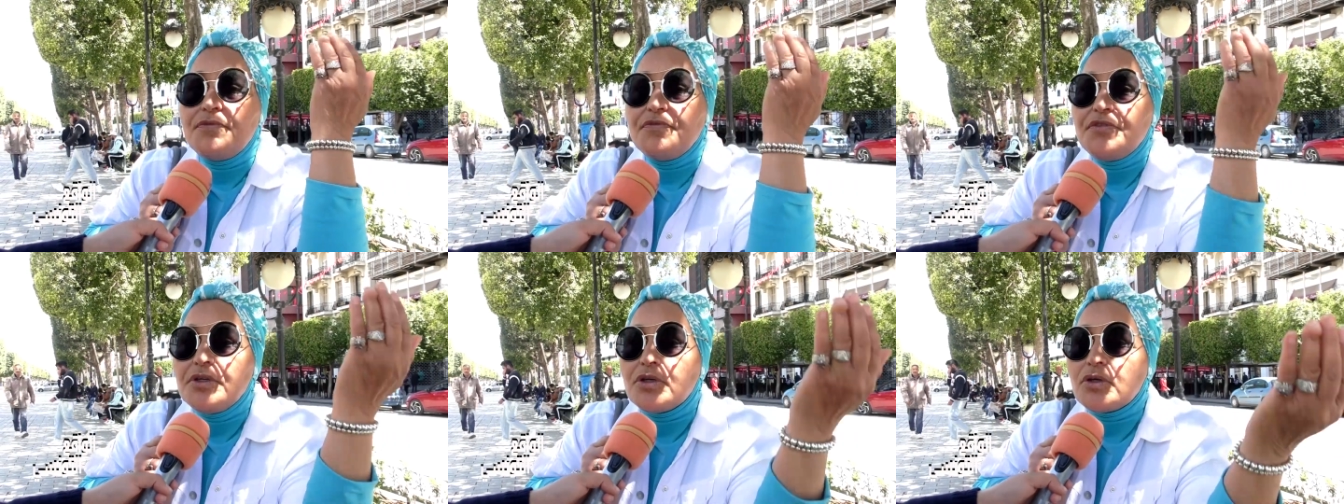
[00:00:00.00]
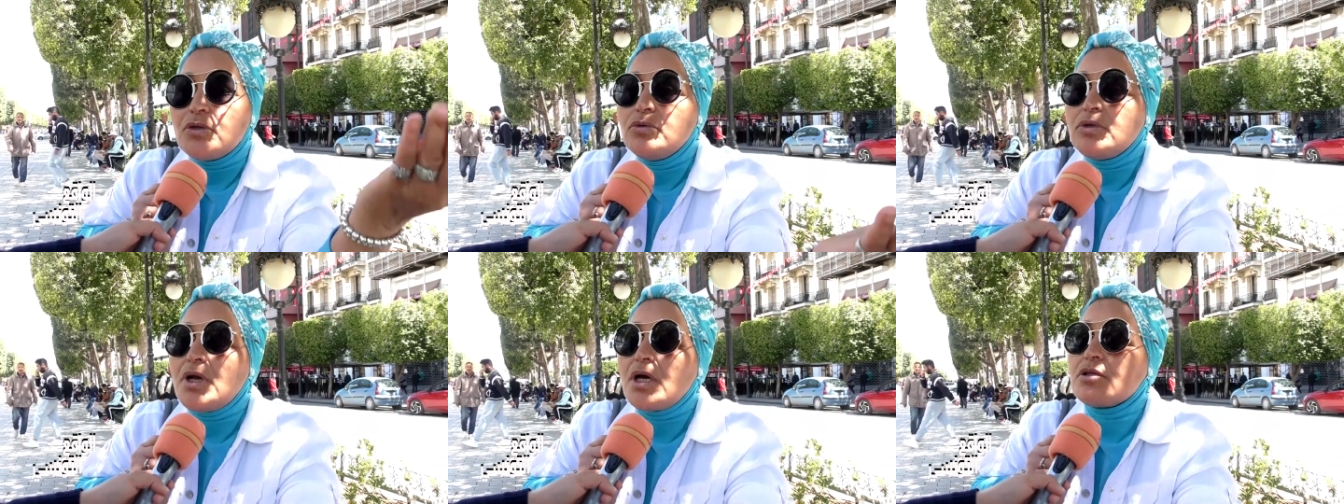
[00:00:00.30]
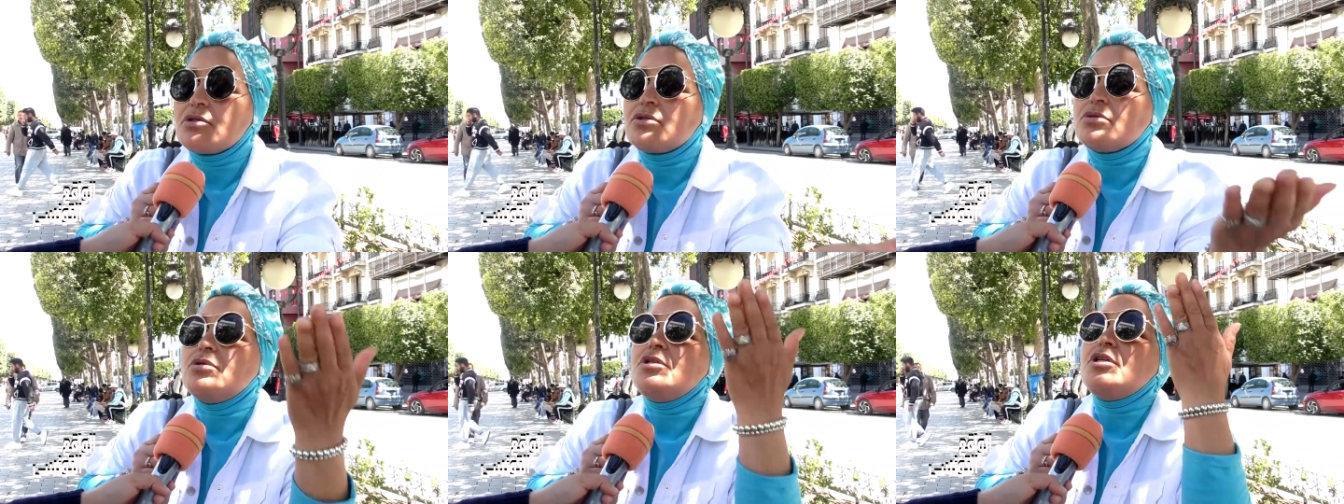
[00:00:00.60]
فيق
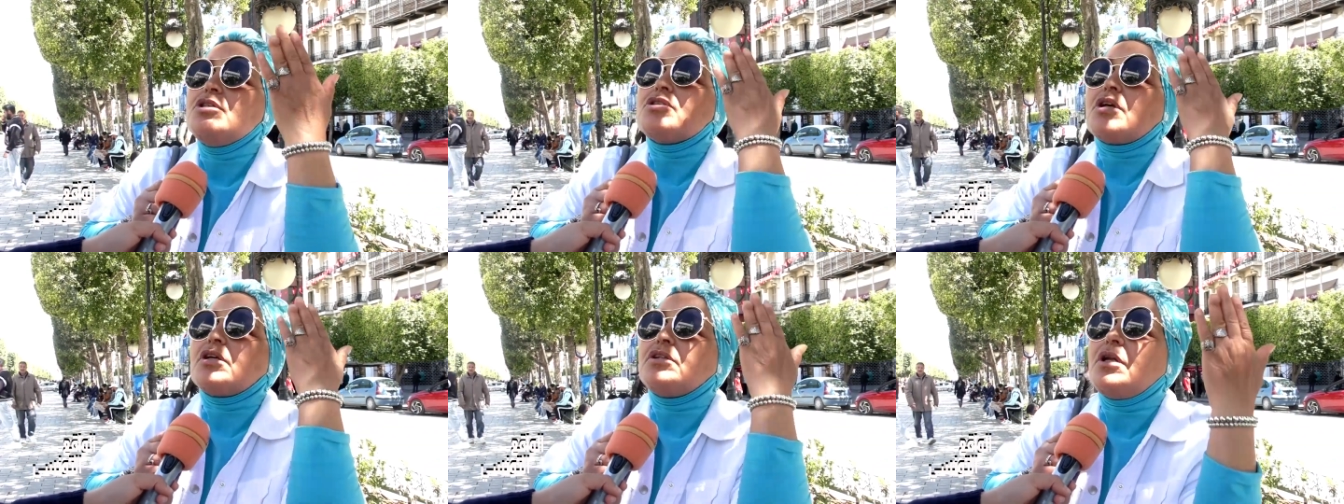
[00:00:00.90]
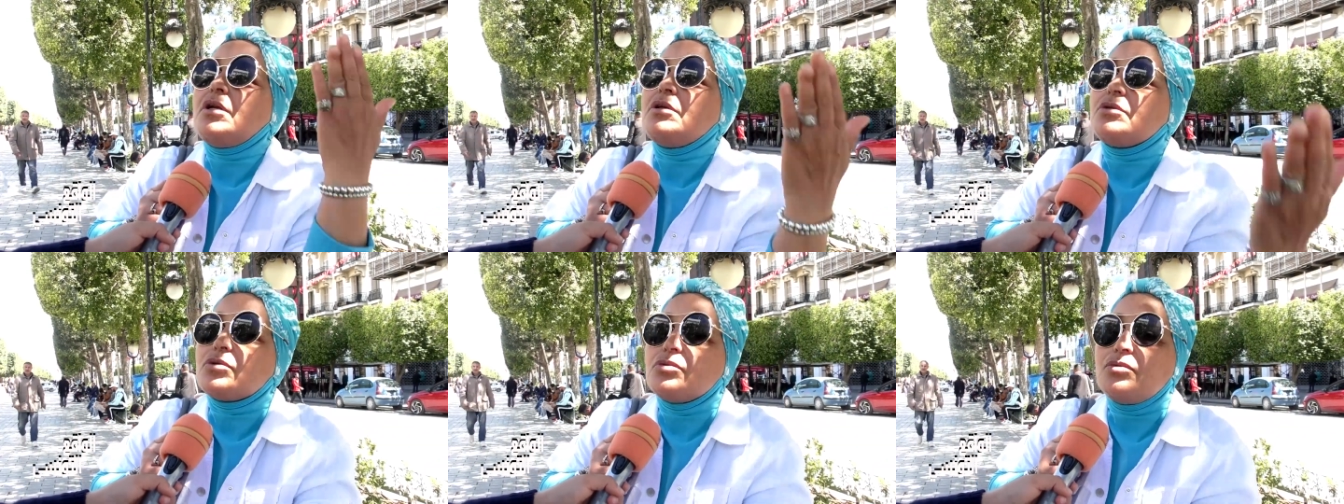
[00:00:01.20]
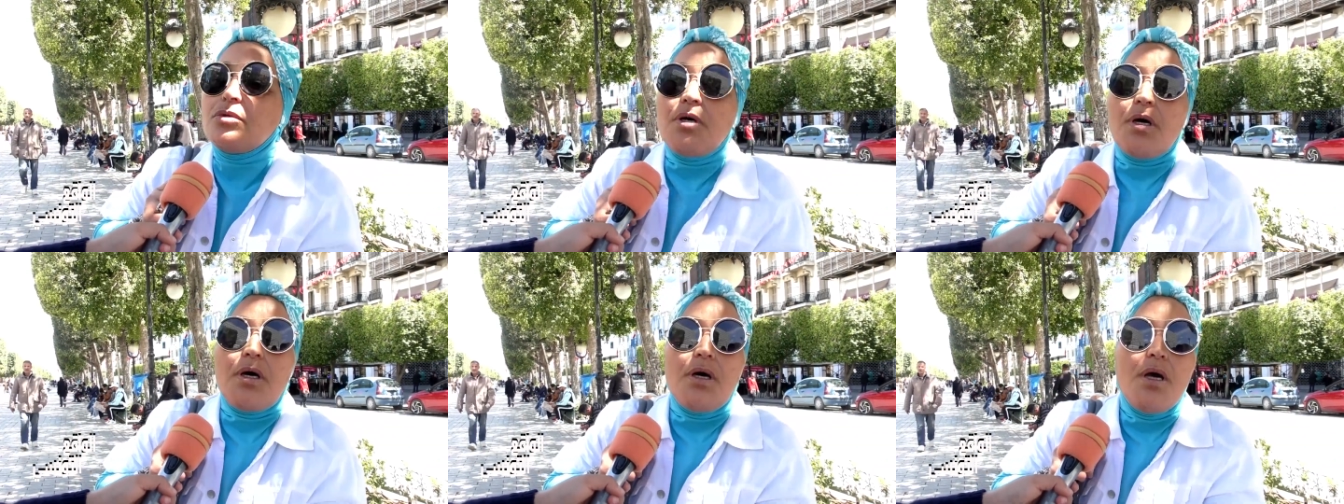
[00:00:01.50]
ونقصوا الناس
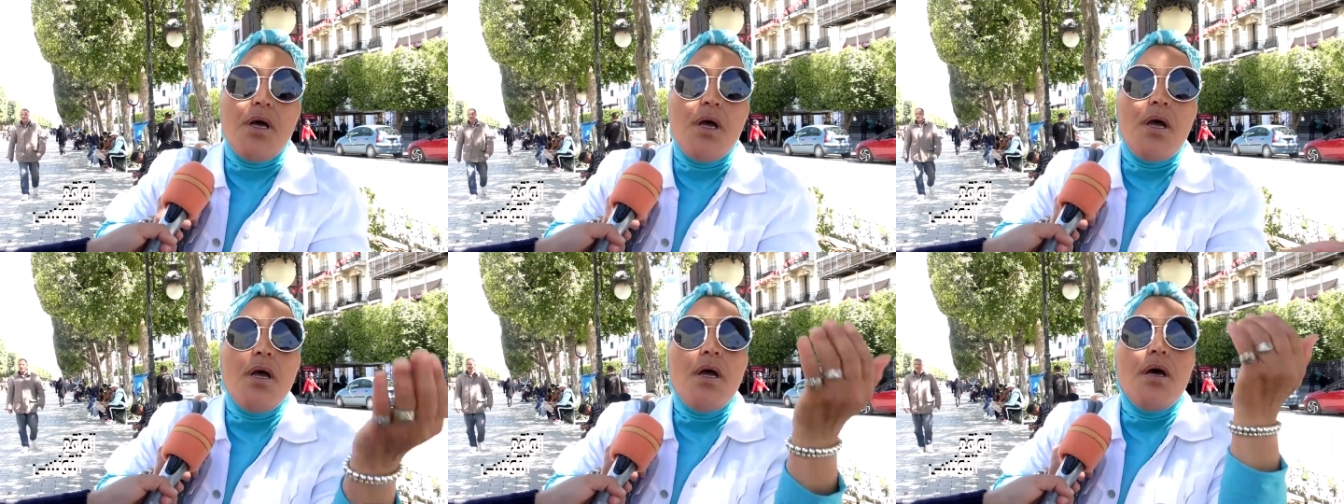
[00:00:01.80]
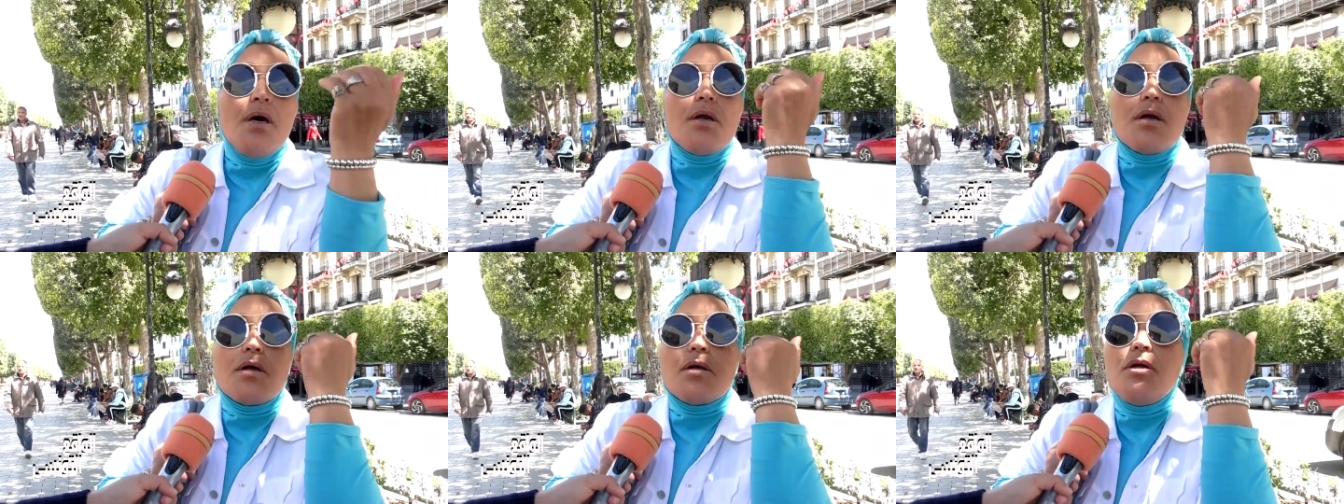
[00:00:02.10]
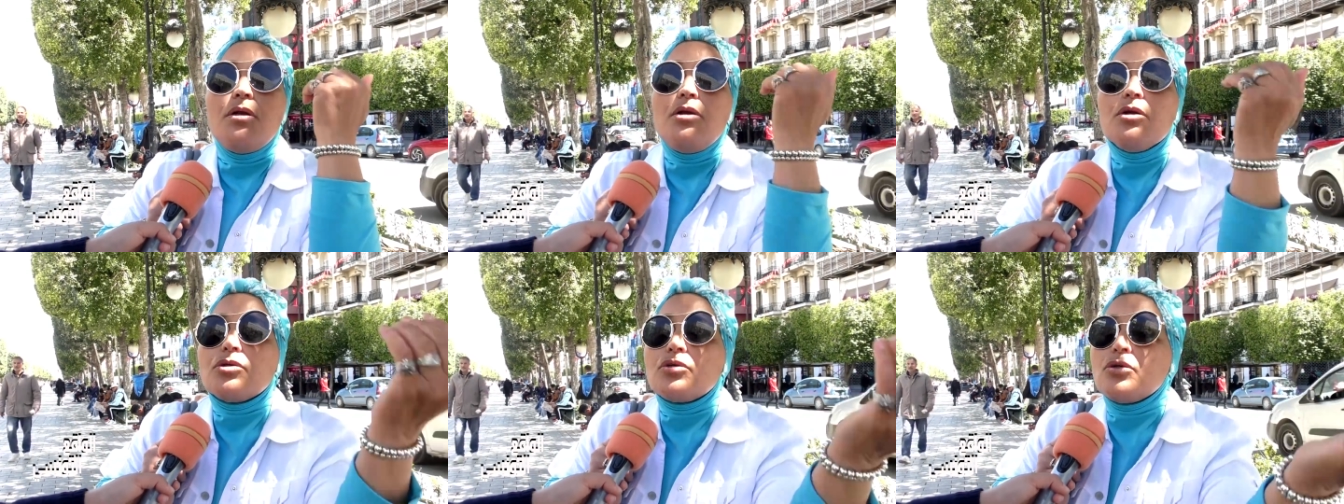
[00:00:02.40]
قتلتوها راك
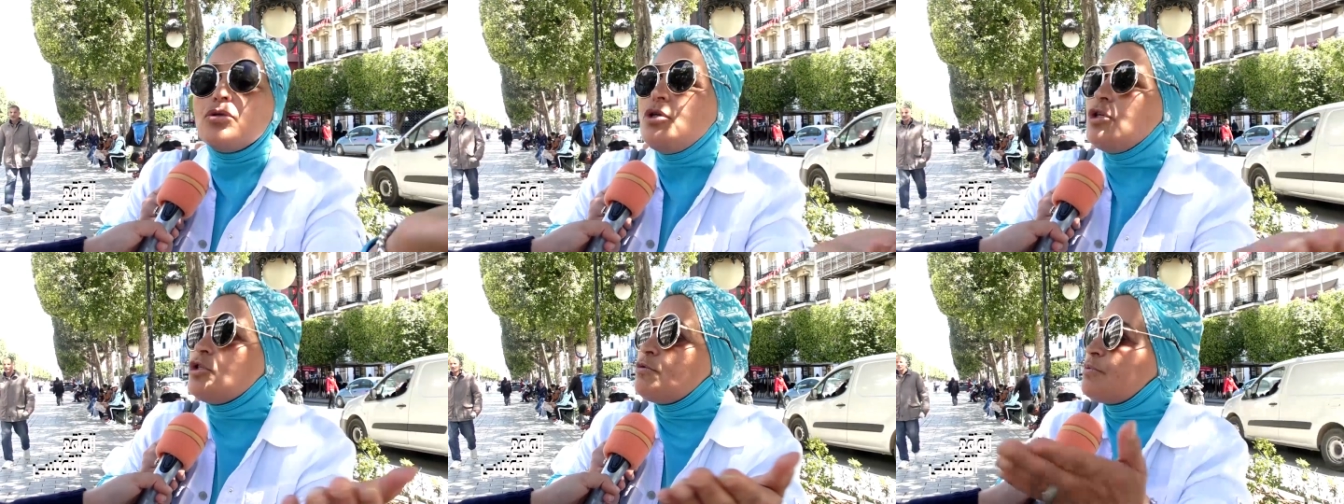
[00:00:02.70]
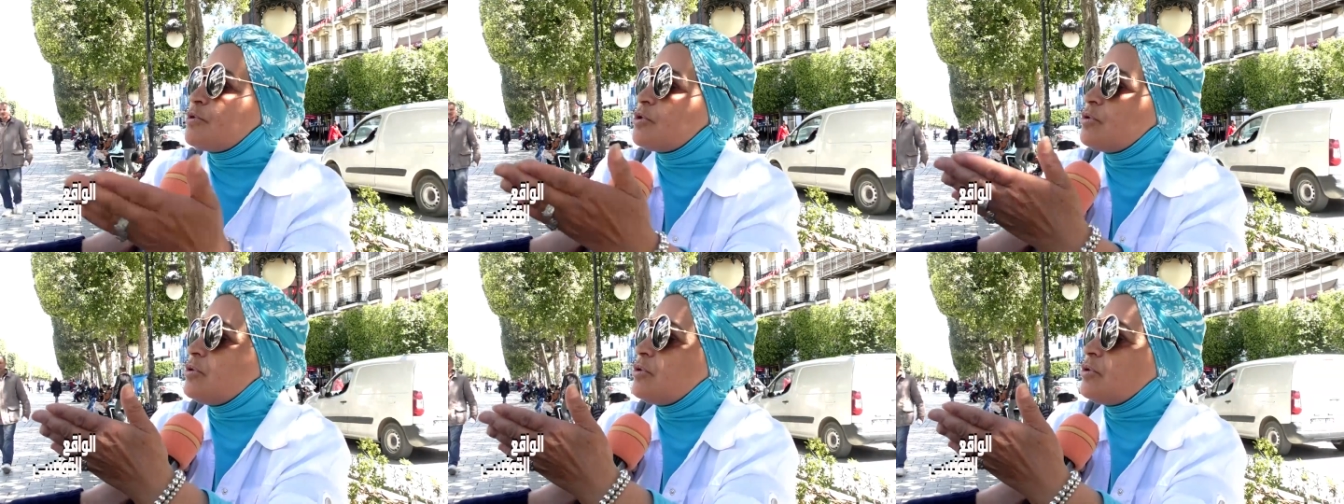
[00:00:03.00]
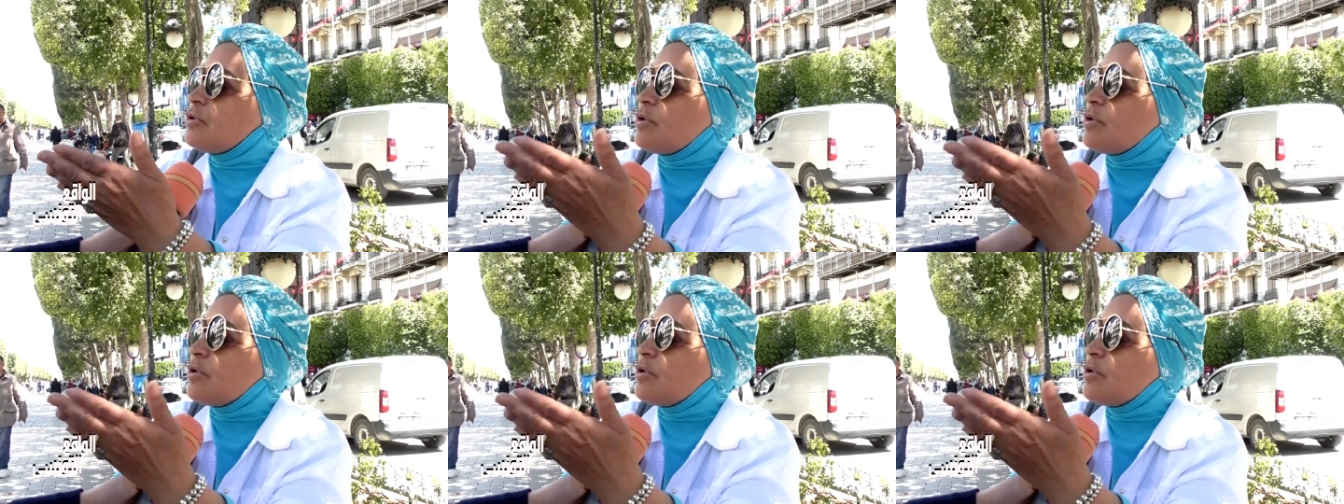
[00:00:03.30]
هلكتوا الناس باش تدور